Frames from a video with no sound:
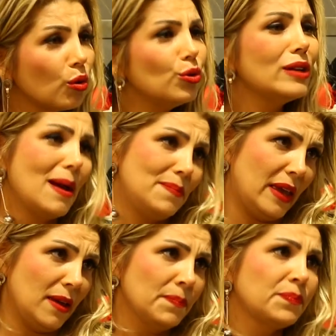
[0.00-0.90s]
o
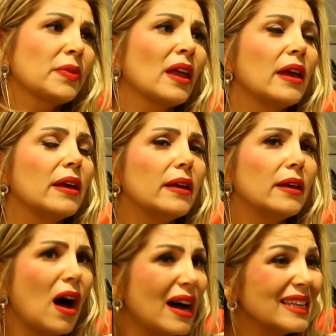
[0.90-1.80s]
dönemde
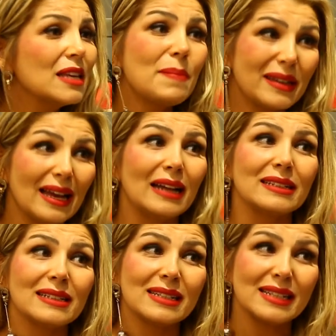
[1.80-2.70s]
e, hangi beden
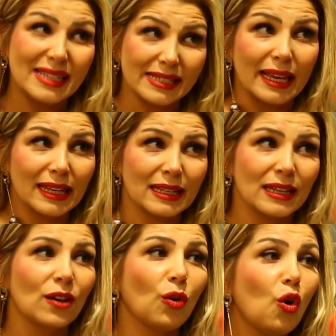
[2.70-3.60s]
isek
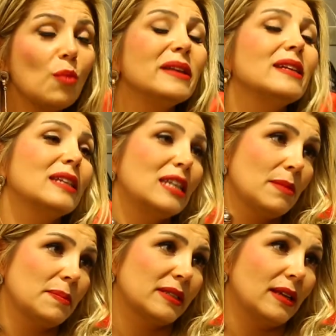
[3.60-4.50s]
o bedeni
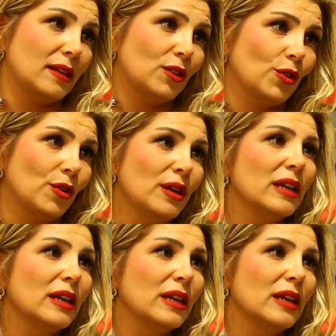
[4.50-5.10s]
giymemiz gerekiyor.